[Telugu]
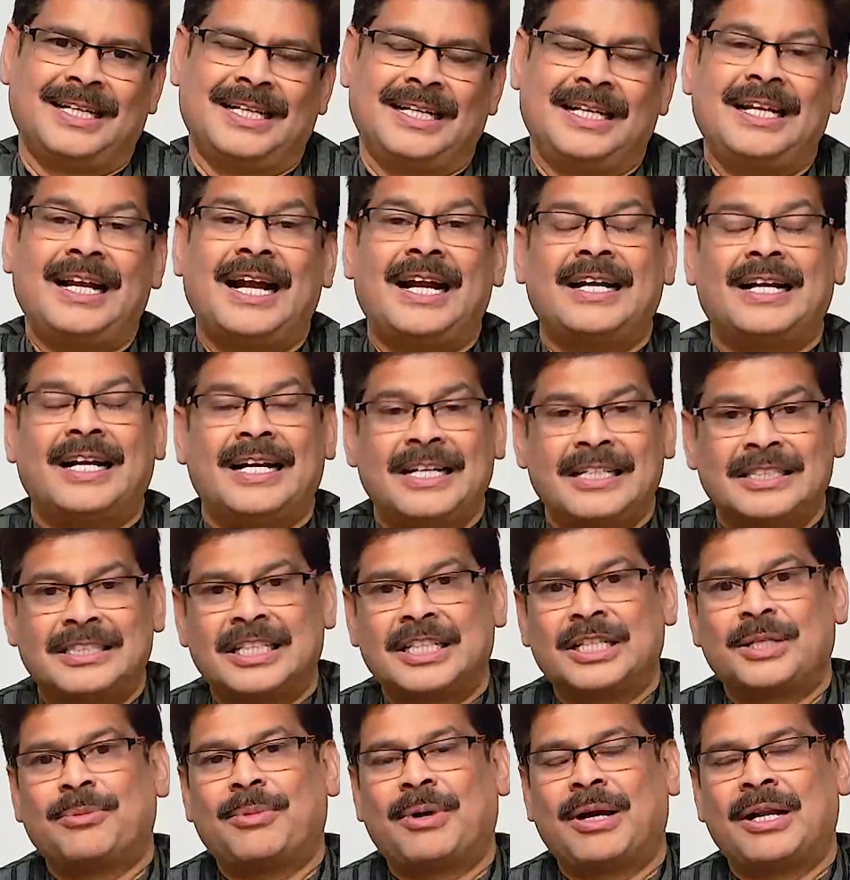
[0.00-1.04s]
ఇలాంటి అన్ని
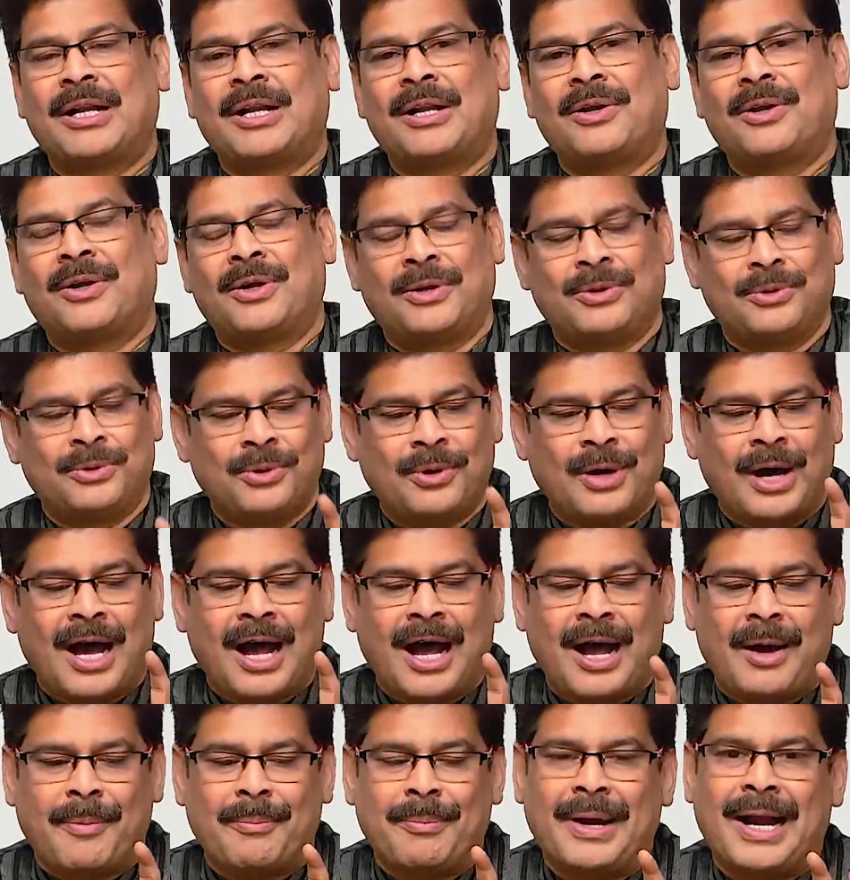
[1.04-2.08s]
సందర్భాలలోనూ
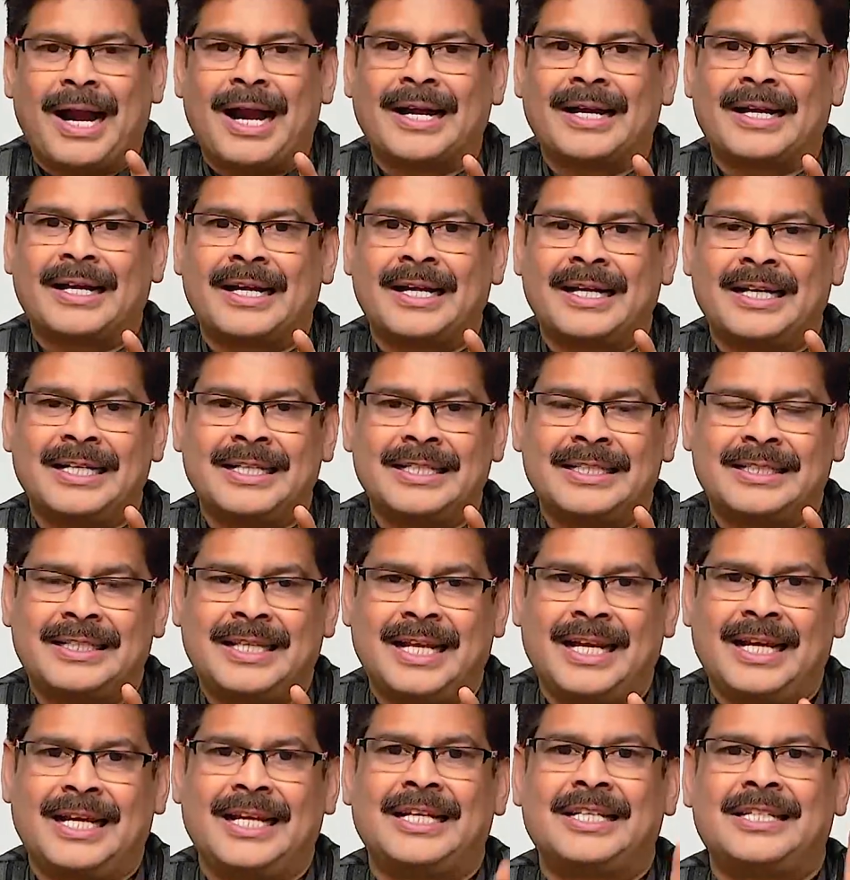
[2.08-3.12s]
ఆ బ్లాడర్ని
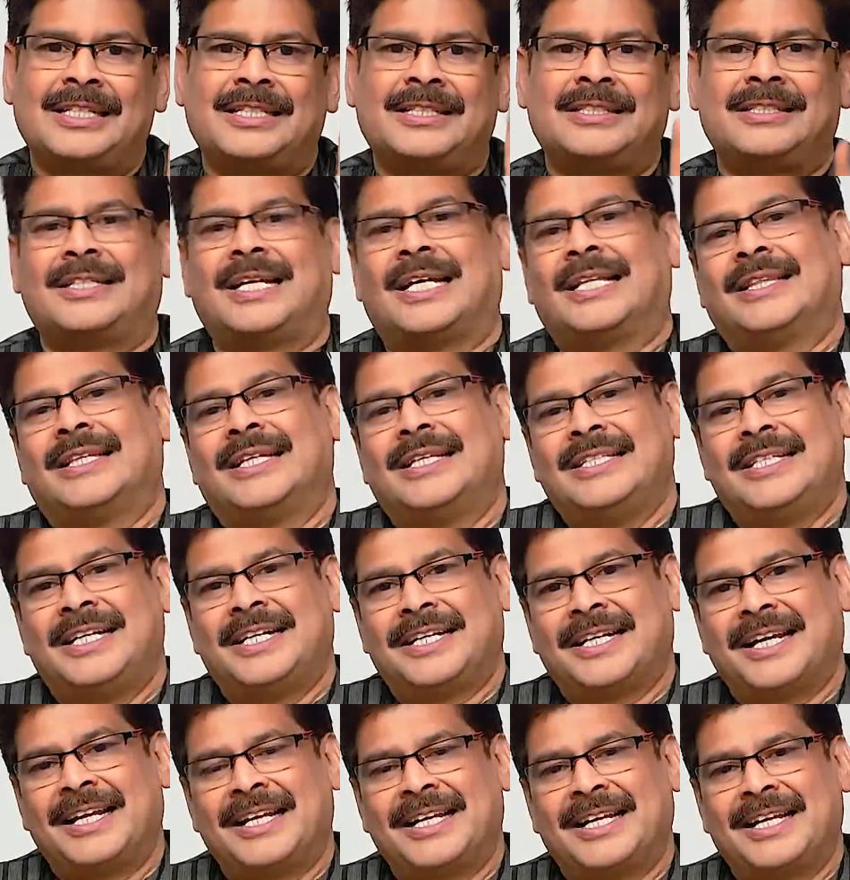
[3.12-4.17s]
తిరిగి స్ట్రెంతం
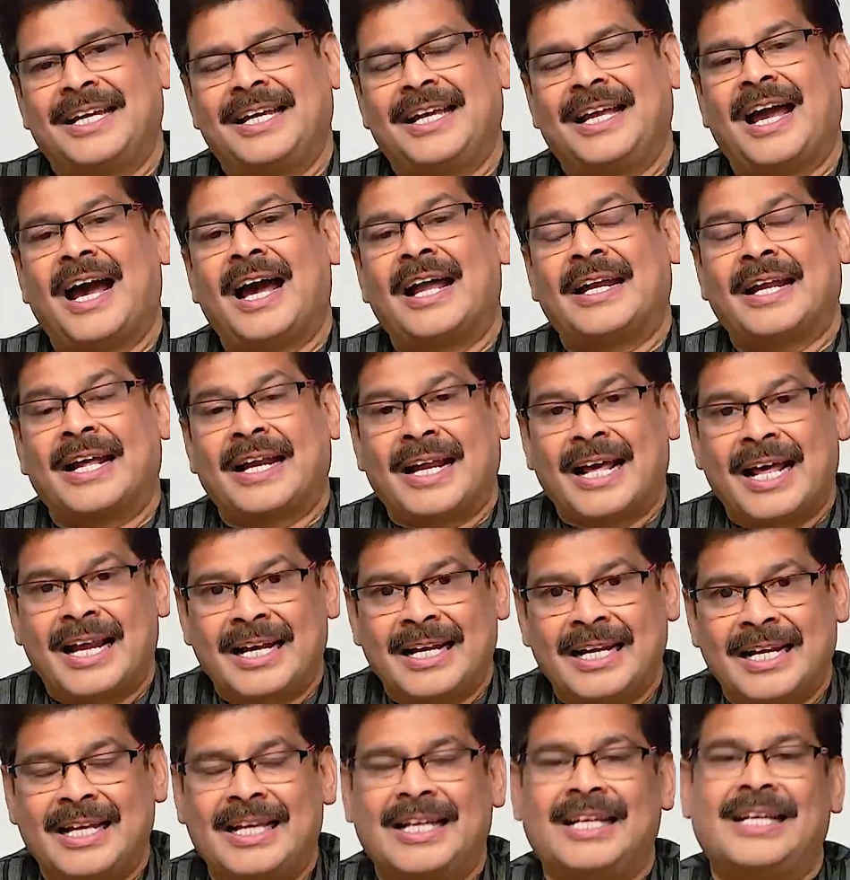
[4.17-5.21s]
చేయడానికి ఆ
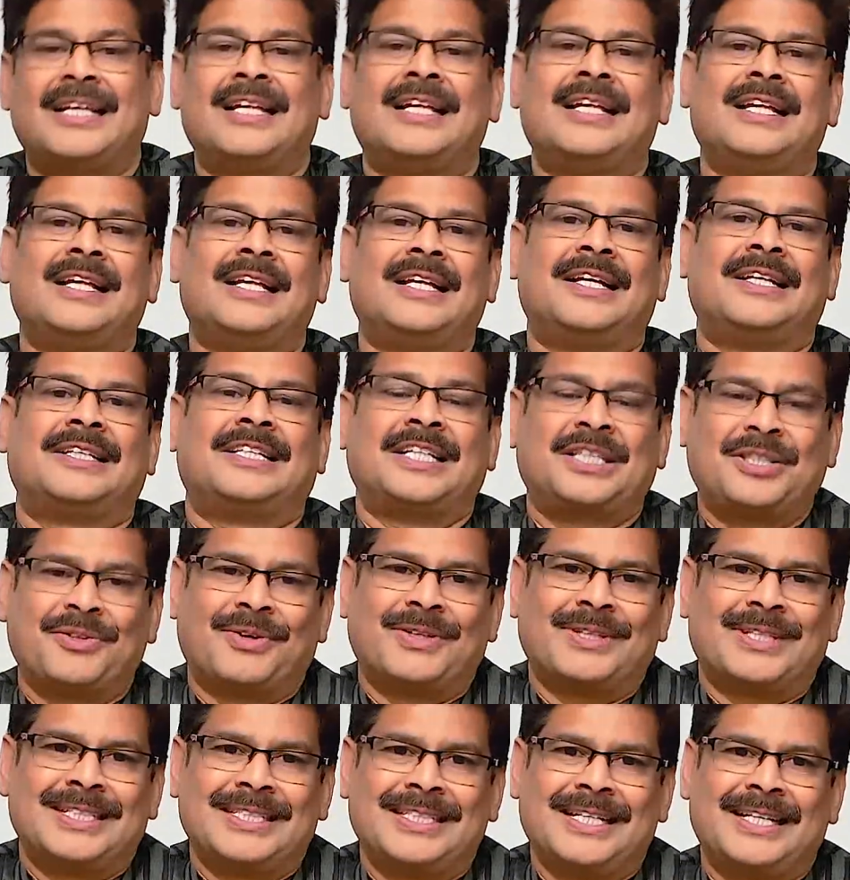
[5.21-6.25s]
నరాల్ని
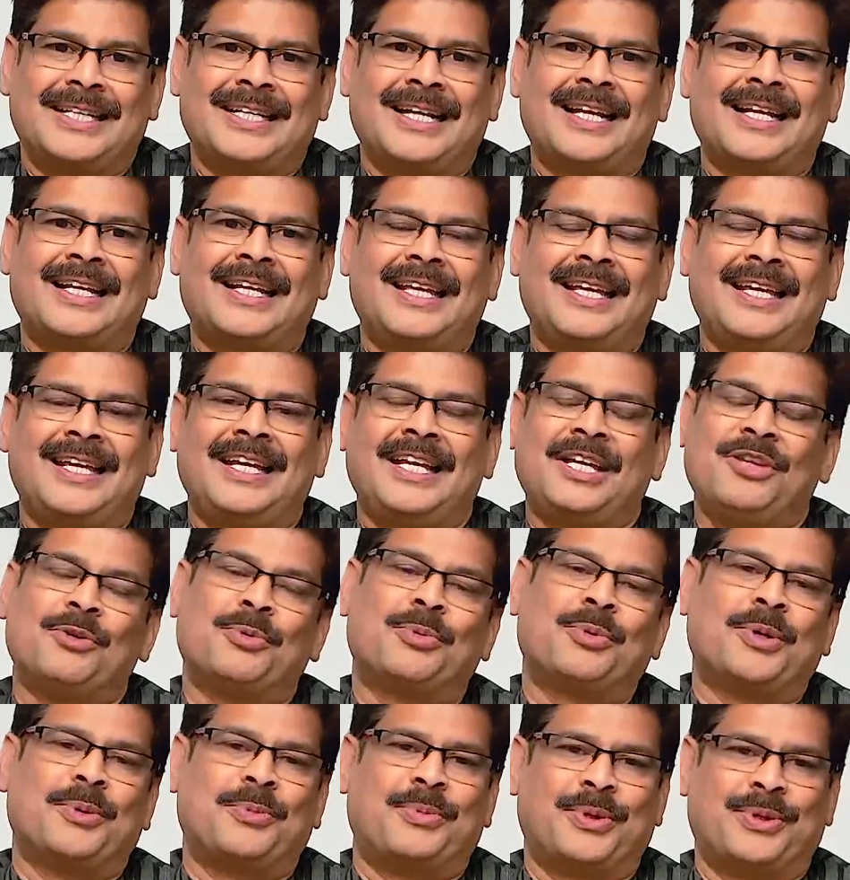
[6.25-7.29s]
శక్తివంతం చేయడానికి ఇది
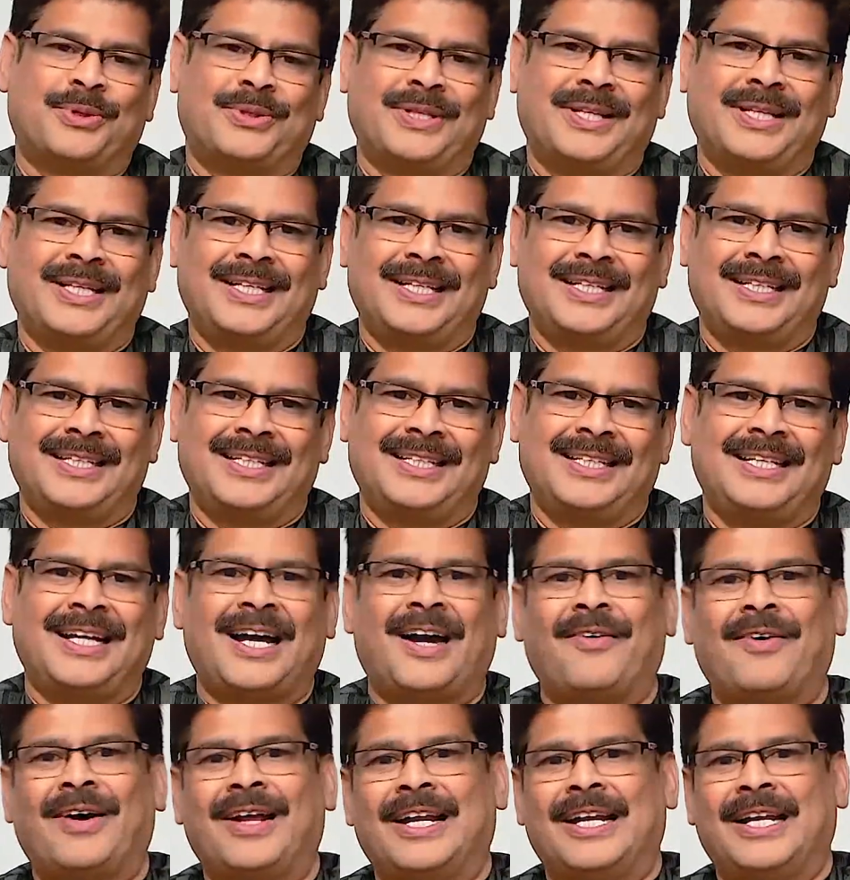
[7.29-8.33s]
ఉపయోగపడుతుంది ఈ
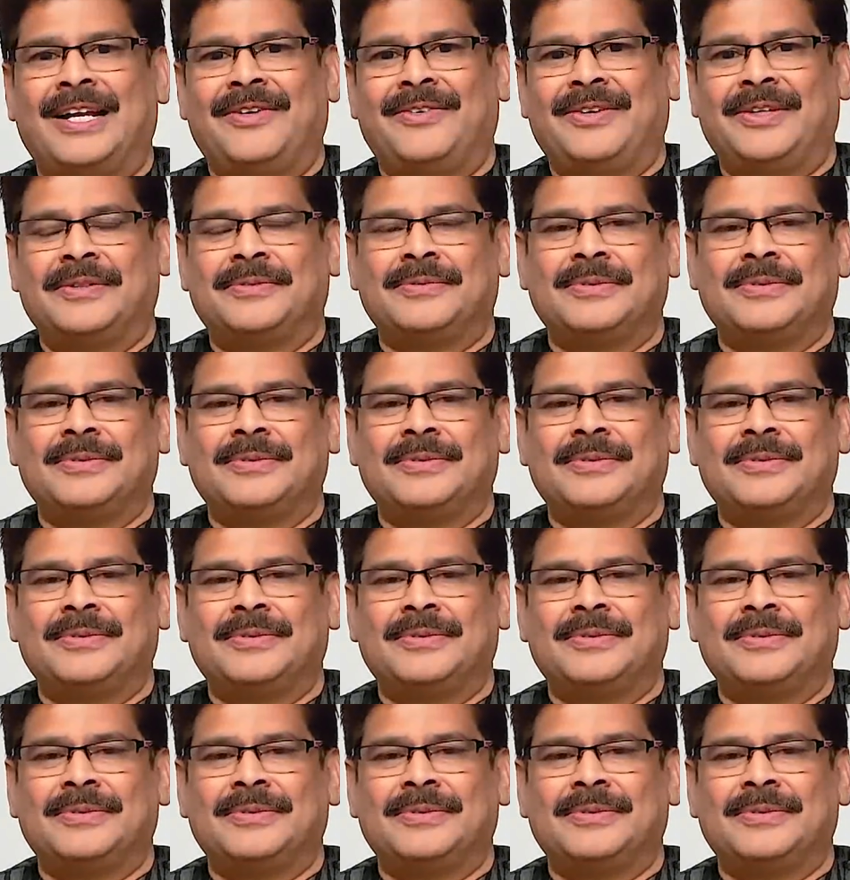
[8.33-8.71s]
ఆవాలనేవి